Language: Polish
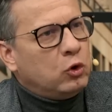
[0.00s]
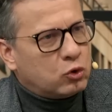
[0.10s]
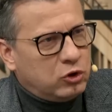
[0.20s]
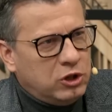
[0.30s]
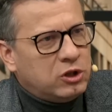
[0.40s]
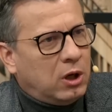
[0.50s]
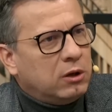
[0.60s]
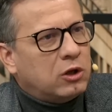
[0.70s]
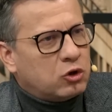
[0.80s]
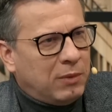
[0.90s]
Już
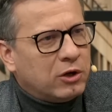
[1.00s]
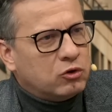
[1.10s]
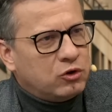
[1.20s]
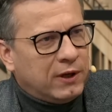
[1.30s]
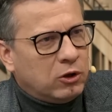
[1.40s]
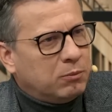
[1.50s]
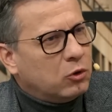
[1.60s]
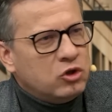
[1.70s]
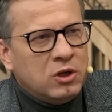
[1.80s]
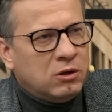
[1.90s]
dzisiaj też mając
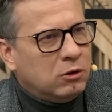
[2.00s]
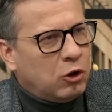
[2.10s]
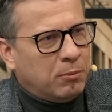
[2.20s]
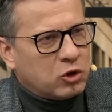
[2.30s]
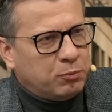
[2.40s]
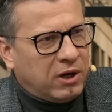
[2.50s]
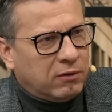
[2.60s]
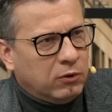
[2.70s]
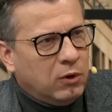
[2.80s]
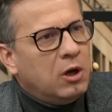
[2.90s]
świadomość, nie tylko masz
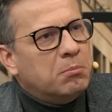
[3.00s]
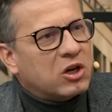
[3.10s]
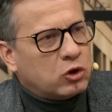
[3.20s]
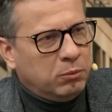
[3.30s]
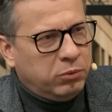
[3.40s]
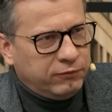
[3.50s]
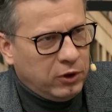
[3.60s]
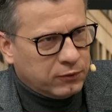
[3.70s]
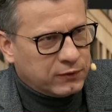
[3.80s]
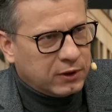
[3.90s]
prawo, masz
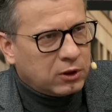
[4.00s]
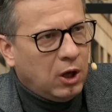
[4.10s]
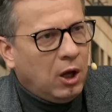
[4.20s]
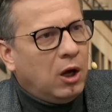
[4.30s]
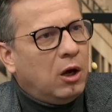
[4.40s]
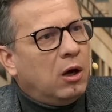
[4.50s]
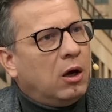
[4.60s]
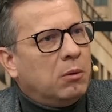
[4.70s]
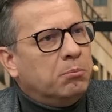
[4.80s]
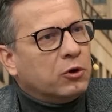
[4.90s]
obowiązek,
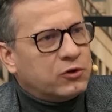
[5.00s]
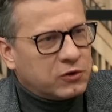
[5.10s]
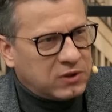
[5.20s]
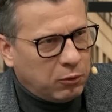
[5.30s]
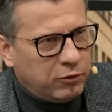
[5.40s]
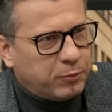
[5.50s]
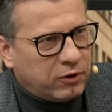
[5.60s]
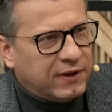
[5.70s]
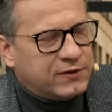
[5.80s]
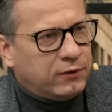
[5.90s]
e, bo zostały
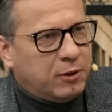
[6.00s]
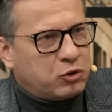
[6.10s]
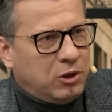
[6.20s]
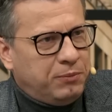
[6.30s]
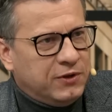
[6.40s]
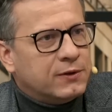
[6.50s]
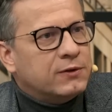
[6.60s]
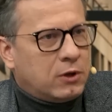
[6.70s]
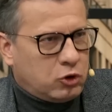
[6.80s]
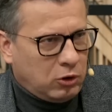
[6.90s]
wprowadzone przepisy,
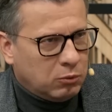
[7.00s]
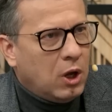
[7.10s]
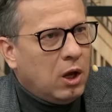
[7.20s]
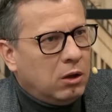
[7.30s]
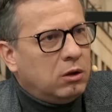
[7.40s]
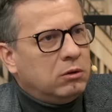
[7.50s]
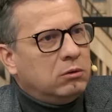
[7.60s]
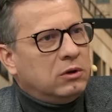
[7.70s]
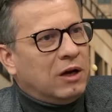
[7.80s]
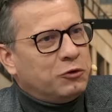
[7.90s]
zresztą e,
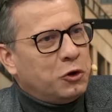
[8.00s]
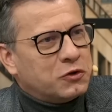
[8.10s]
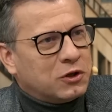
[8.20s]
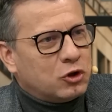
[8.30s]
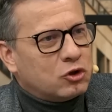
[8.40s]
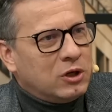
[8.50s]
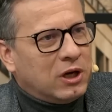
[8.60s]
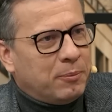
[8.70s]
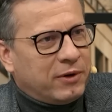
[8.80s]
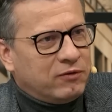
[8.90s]
na wniosek
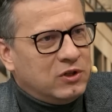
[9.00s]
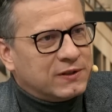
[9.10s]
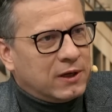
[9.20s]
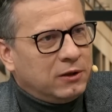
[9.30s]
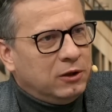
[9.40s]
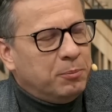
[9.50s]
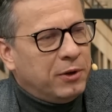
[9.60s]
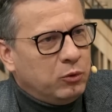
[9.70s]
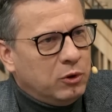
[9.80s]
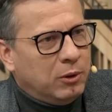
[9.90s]
Rzecznika Praw Dziecka, kiedy
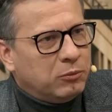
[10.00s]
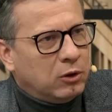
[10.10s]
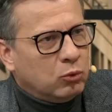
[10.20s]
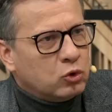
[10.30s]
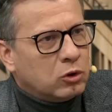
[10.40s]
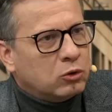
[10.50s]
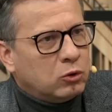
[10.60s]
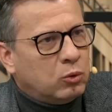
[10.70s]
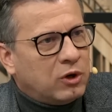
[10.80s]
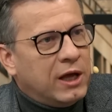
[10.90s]
pełniłem ten urząd,
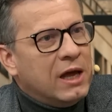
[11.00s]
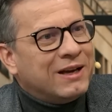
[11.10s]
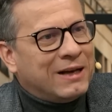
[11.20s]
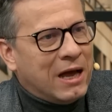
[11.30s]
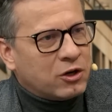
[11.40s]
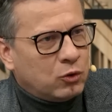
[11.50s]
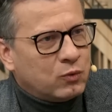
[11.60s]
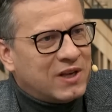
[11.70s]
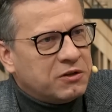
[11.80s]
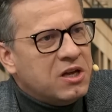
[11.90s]
które
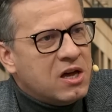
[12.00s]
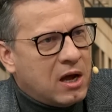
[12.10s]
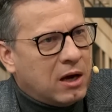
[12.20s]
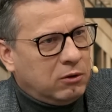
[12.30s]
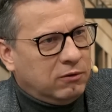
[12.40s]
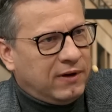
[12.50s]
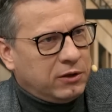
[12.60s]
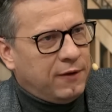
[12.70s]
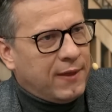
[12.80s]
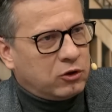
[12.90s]
karzą za
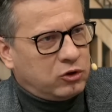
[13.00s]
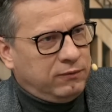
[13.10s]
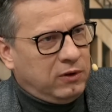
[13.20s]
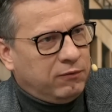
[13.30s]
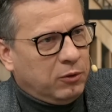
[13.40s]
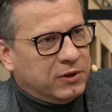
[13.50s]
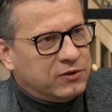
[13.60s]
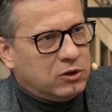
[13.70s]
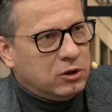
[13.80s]
niereagowanie na krzywdę wobec